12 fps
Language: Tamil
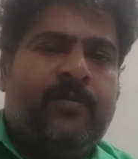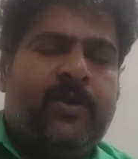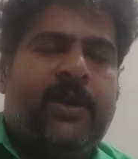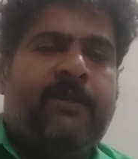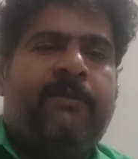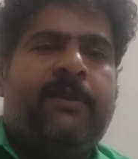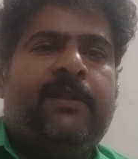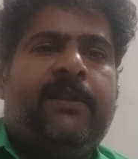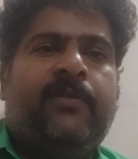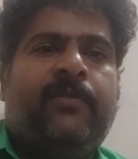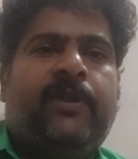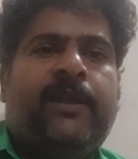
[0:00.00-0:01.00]
ஒற்றை வார்த்தைகளை
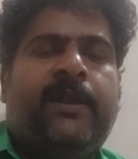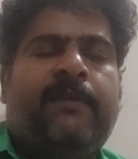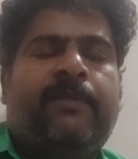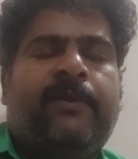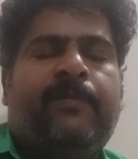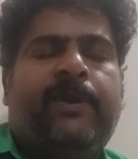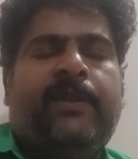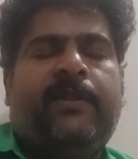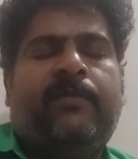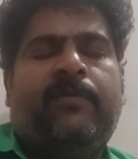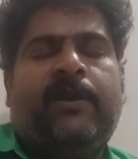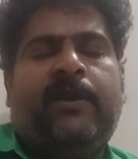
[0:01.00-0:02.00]
கொண்டே நாம் எப்படி
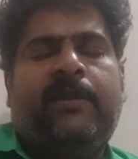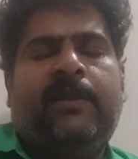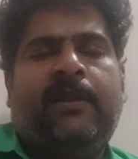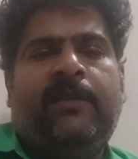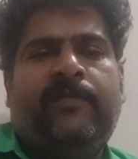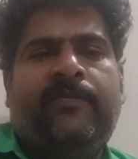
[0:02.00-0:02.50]
இந்த உலகத்தில்